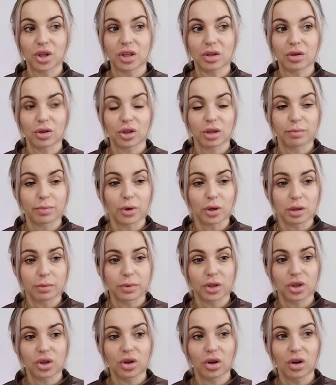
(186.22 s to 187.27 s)
ciężko się
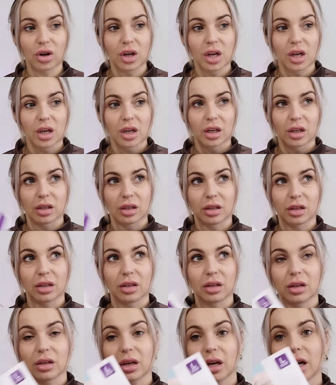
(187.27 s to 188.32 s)
pozbyć go,
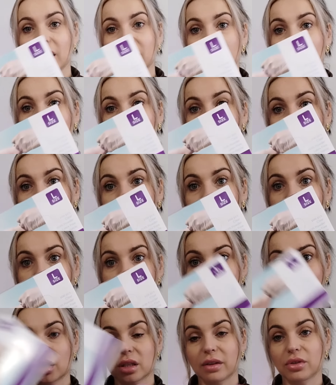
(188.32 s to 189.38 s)
e, a tak to w
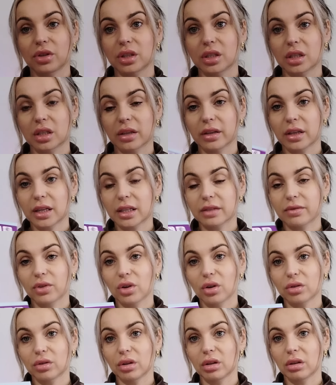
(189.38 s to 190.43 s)
rękawiczkach zawsze jest
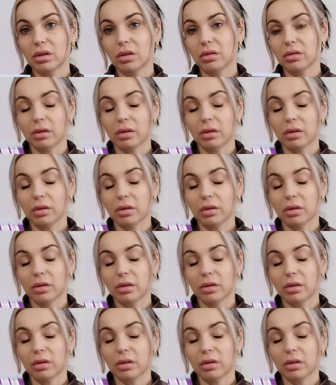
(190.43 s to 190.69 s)
wygodnie.